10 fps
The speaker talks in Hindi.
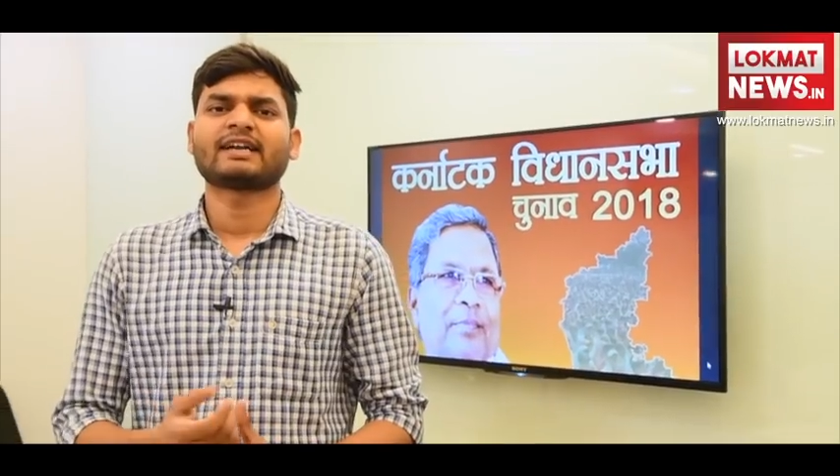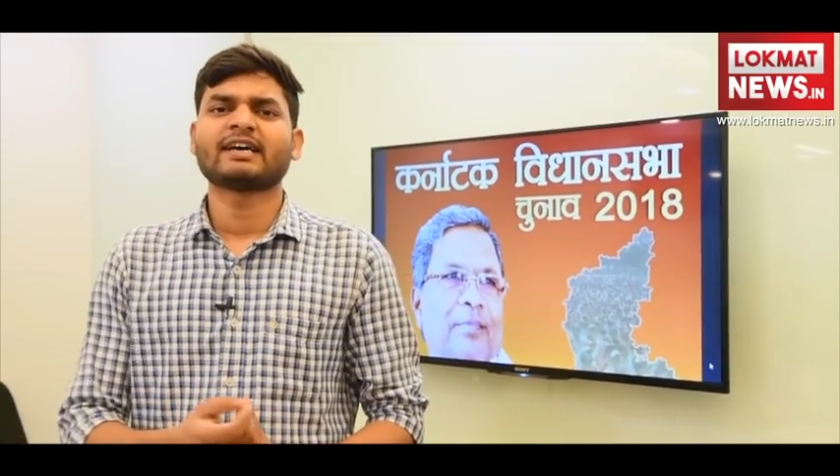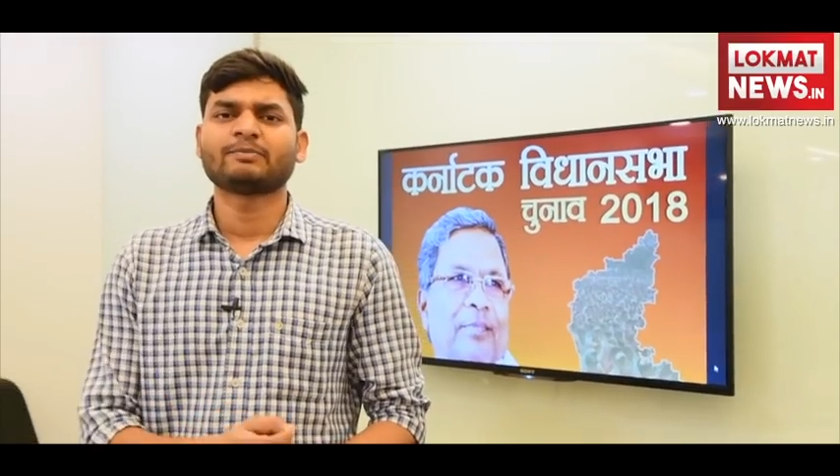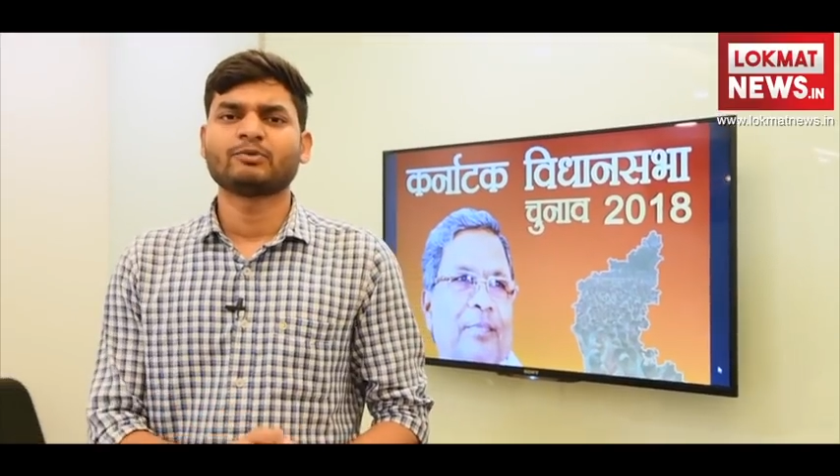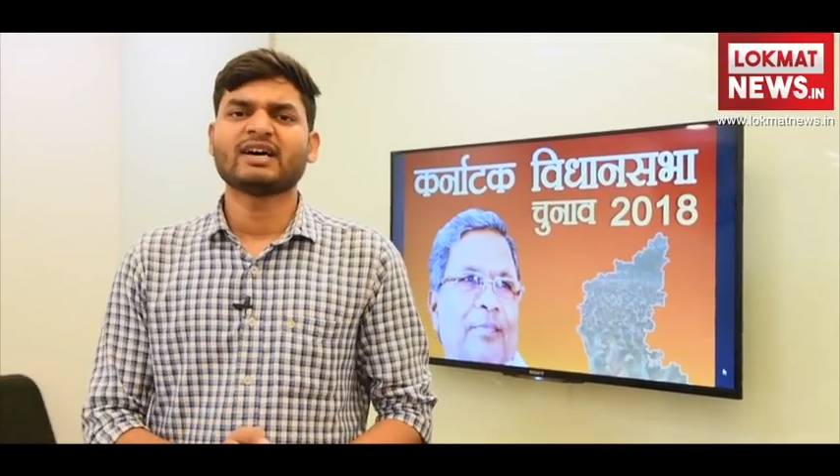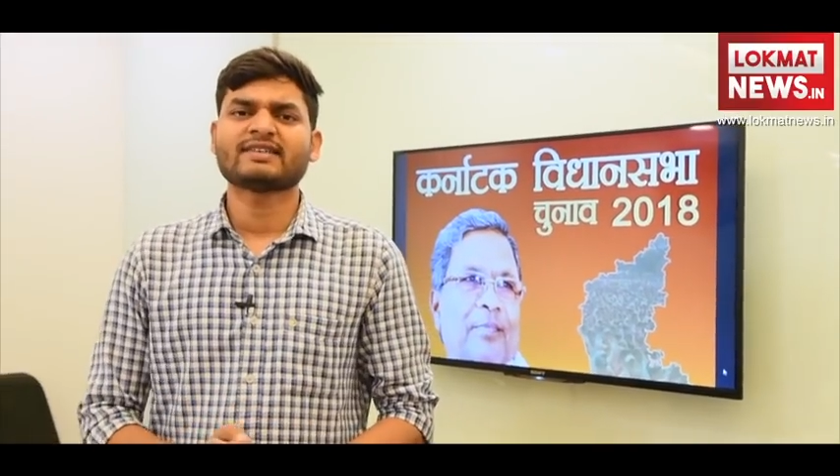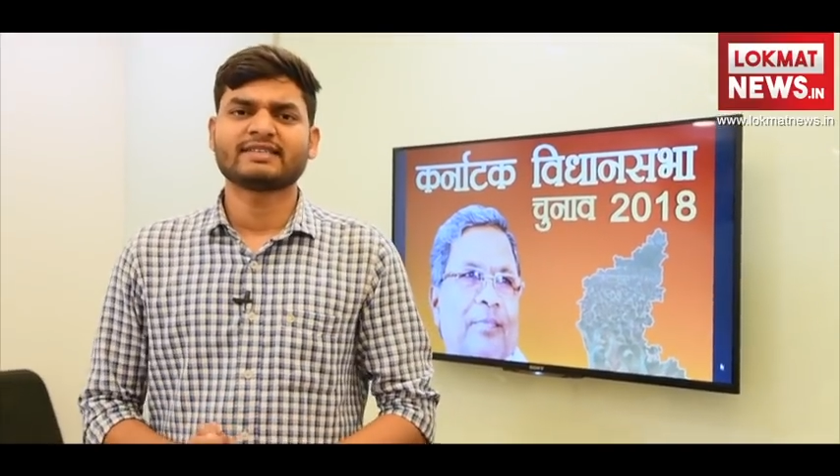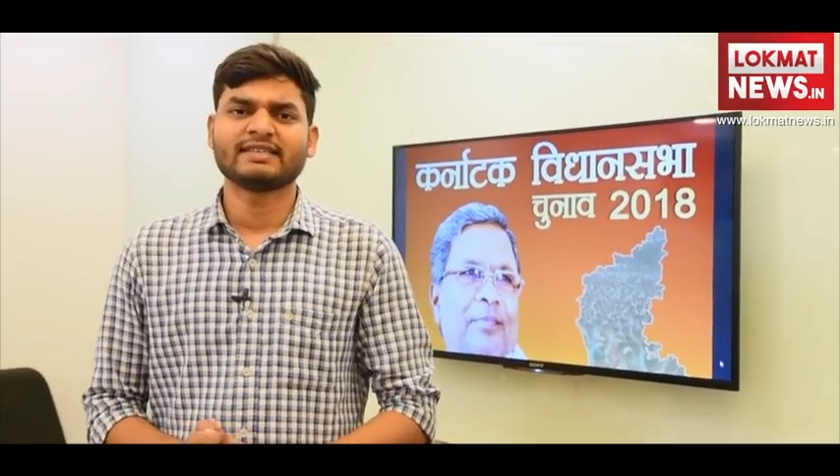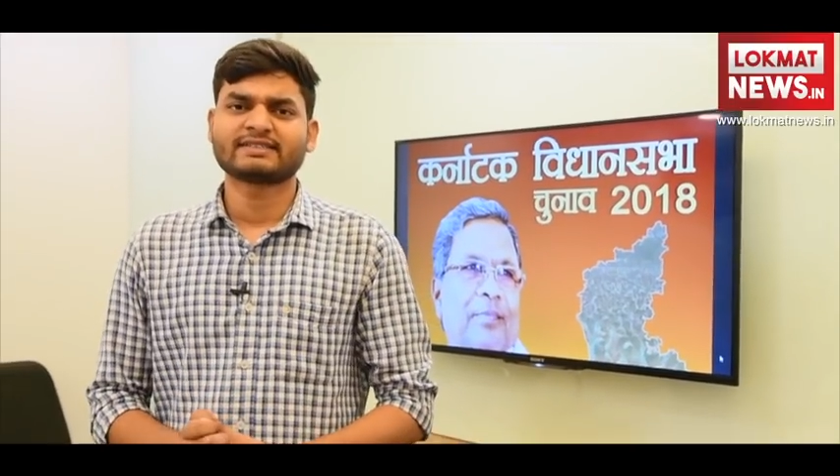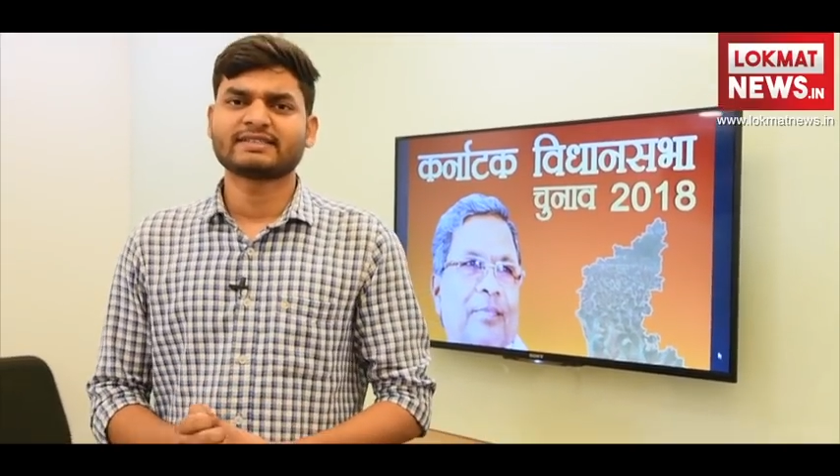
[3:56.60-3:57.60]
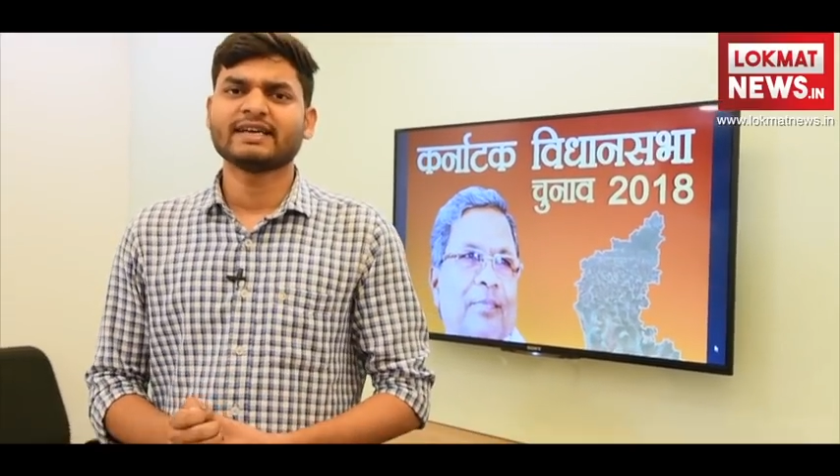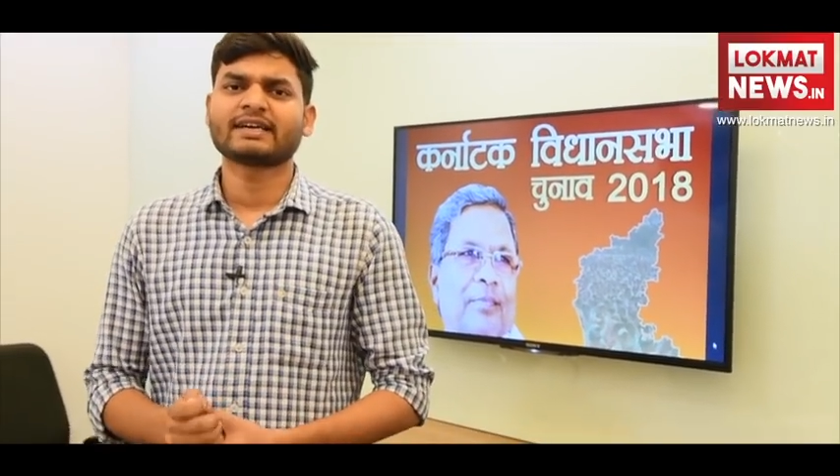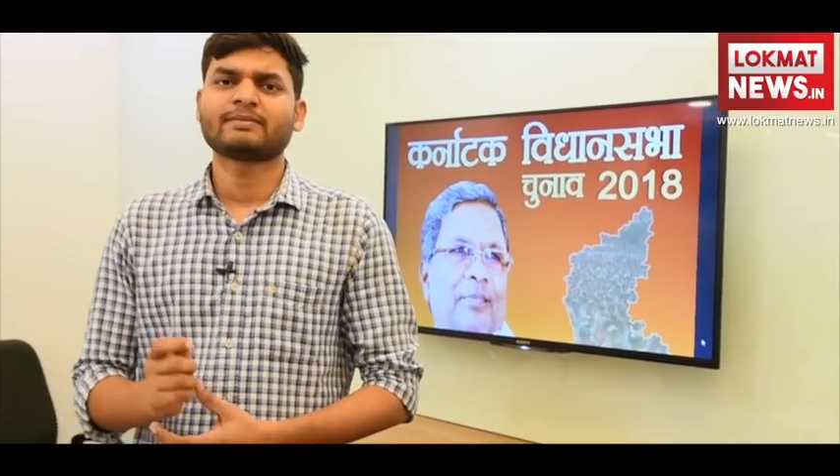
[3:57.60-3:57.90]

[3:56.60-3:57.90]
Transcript: कनकपुरा सीट से एक